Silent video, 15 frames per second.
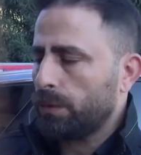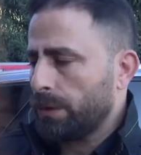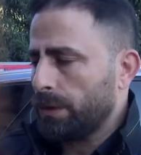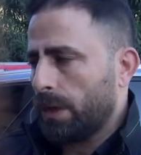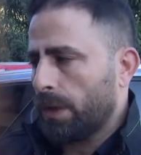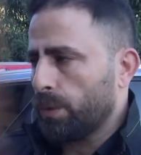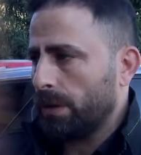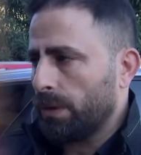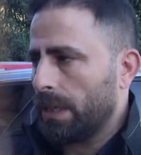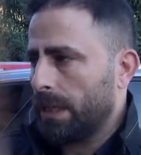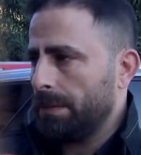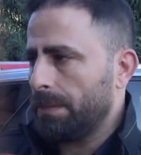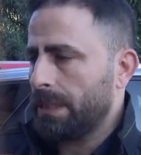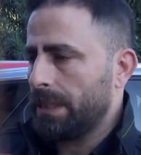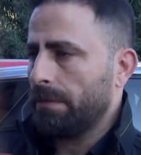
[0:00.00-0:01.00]
tuzak kurdular
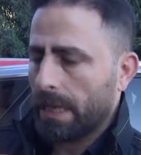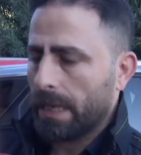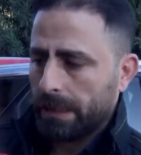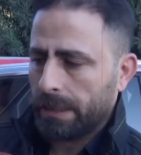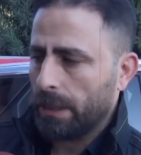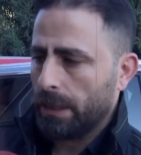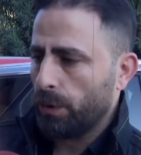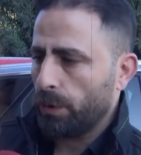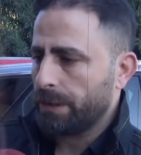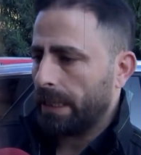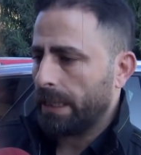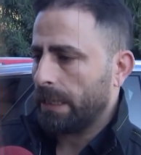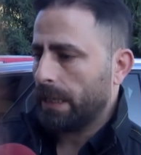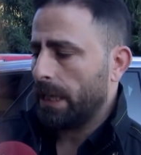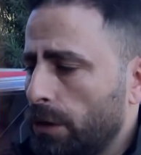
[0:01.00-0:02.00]
bize var diye
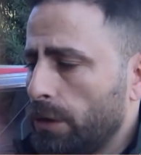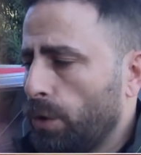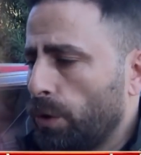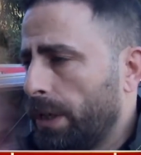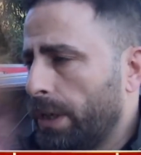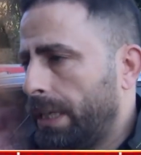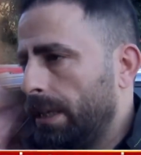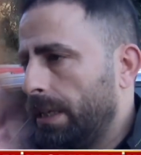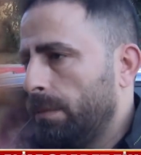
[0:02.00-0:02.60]
gösterdiler. Sonraki